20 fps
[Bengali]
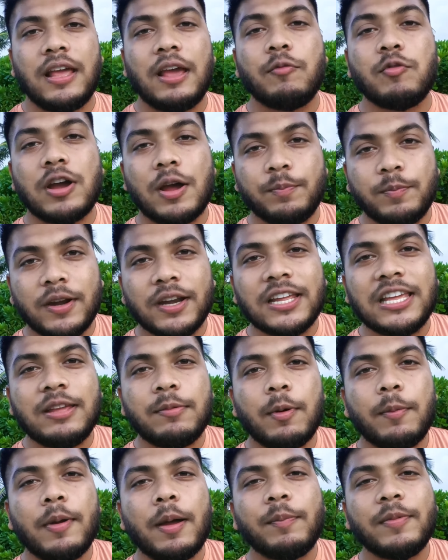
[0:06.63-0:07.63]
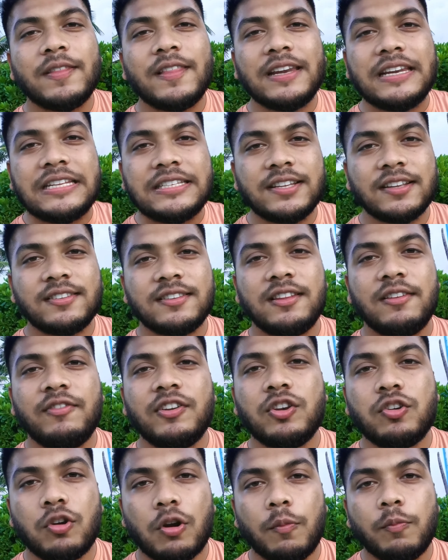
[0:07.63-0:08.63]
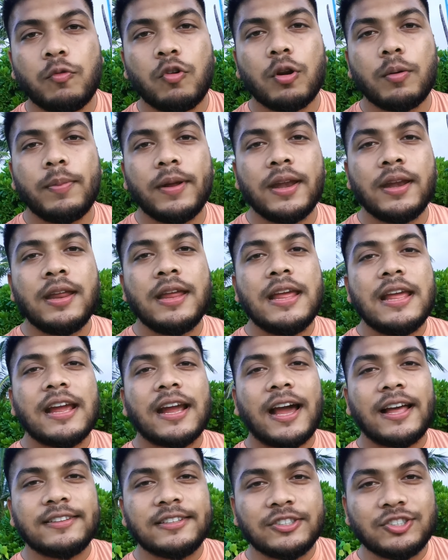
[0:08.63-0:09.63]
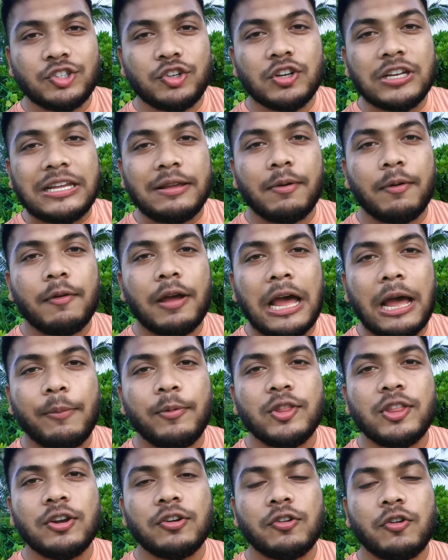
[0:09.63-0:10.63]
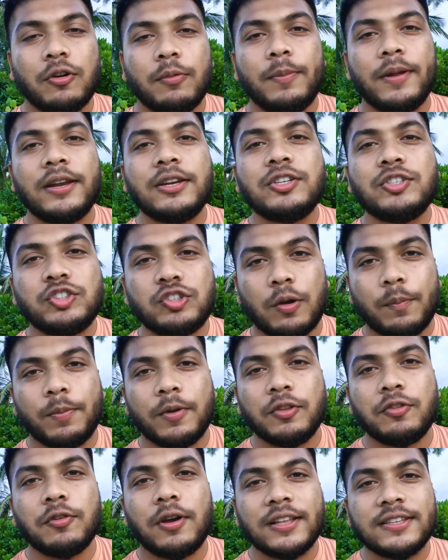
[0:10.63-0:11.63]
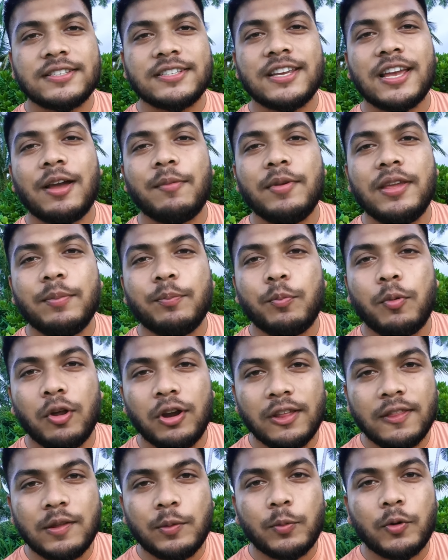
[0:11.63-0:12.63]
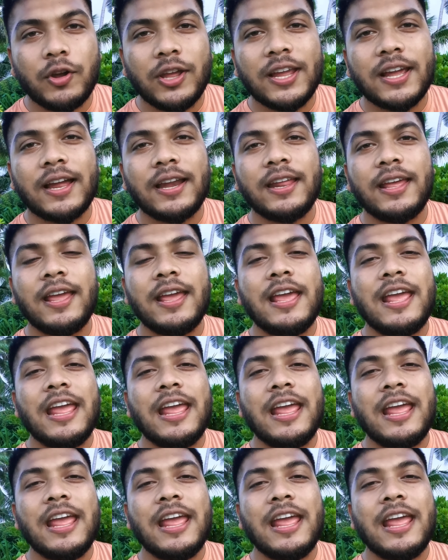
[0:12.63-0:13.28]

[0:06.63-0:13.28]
এবং আপনারা কিভাবে আপনাদের নিজের সিভি ড্রপ করবেন কাজের জন্য কিভাবে আবেদন করবেন সব কিছু আজকে আমি বলে দেব এখানে